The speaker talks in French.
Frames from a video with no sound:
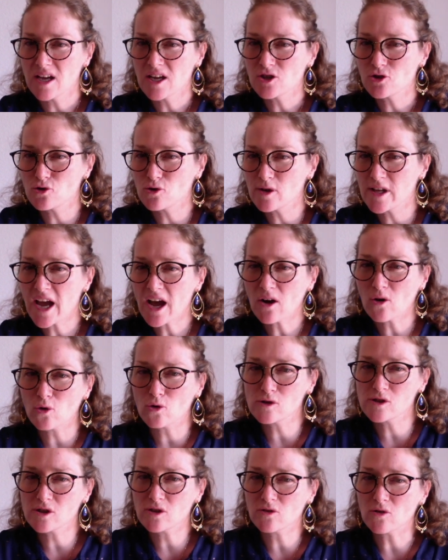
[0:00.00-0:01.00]
Julien
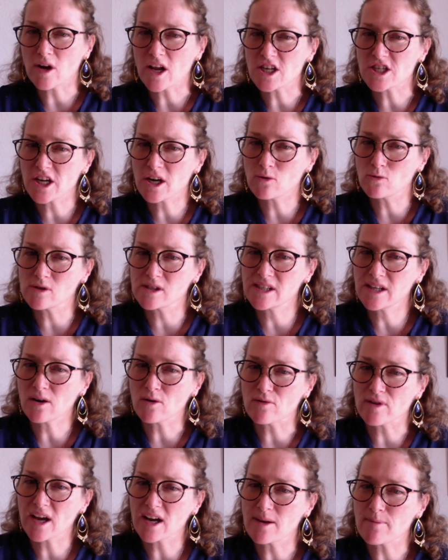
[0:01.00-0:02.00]
ressent de la jalousie
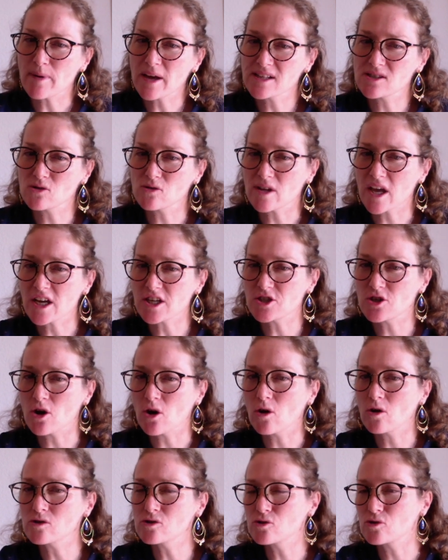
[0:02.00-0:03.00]
envers les personnages d'un
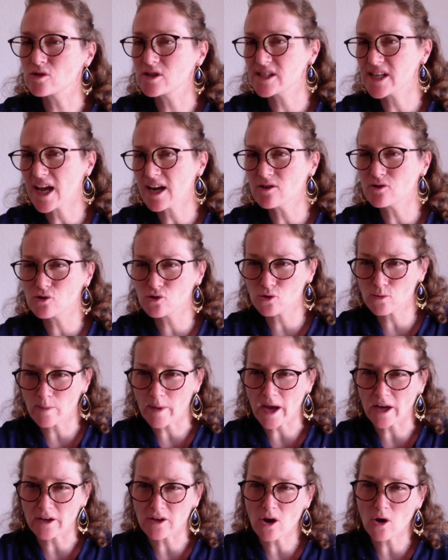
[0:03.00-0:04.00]
rang social
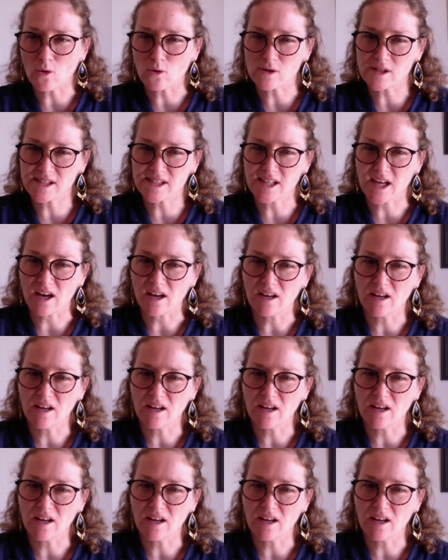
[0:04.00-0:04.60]
supérieur au sien.